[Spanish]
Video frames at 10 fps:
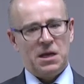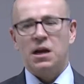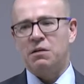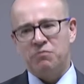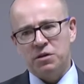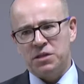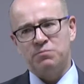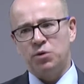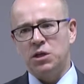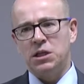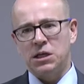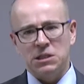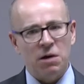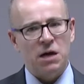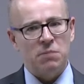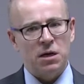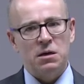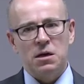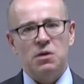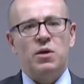Las fuerzas políticas de Weimar
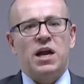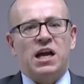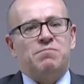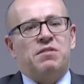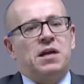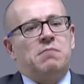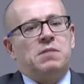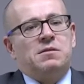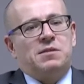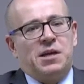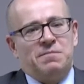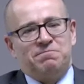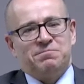no eran especialmente